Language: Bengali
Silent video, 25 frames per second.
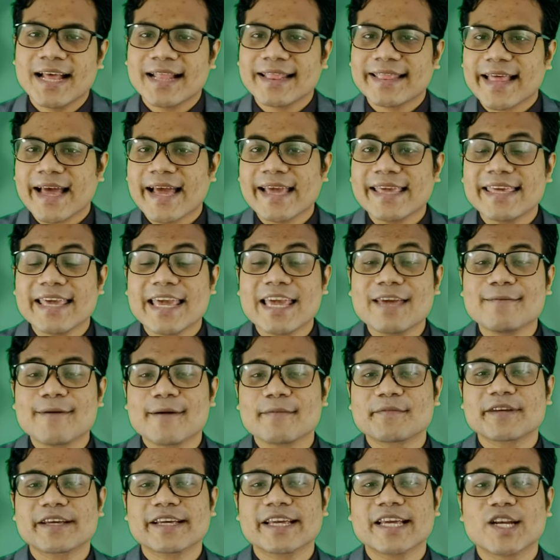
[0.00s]
তাই এই
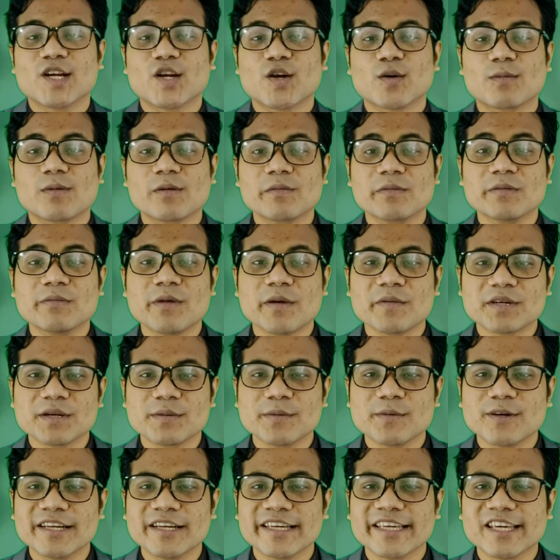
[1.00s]
ব্যবসাকে নবাবী ব্যবসা
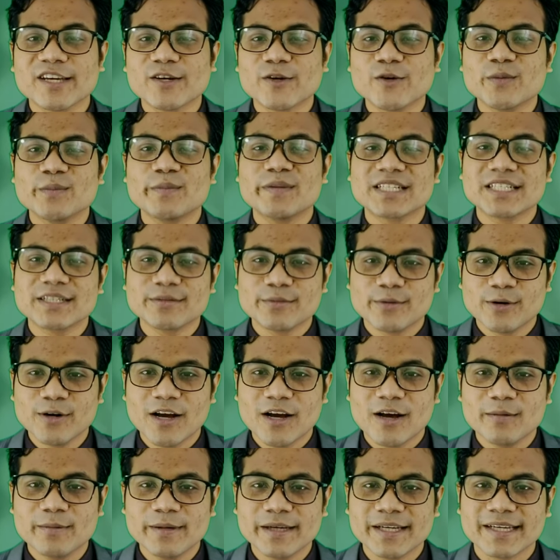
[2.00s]
বললে কি খুব বেশি ভুল
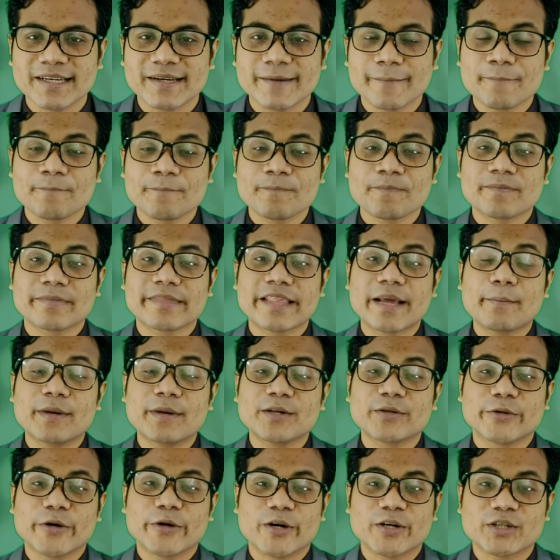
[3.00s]
হবে নাম্বার
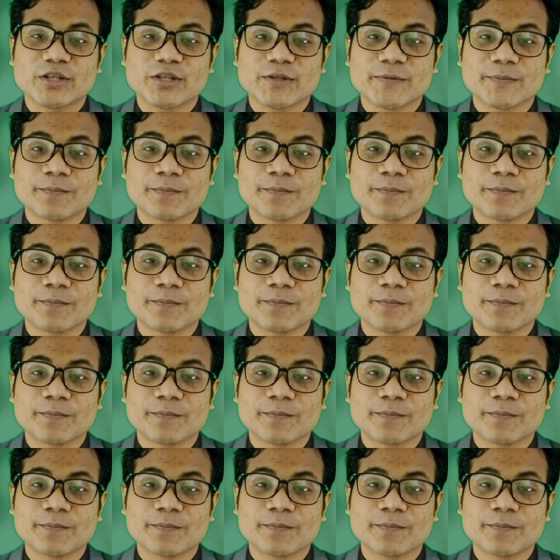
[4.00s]
দশ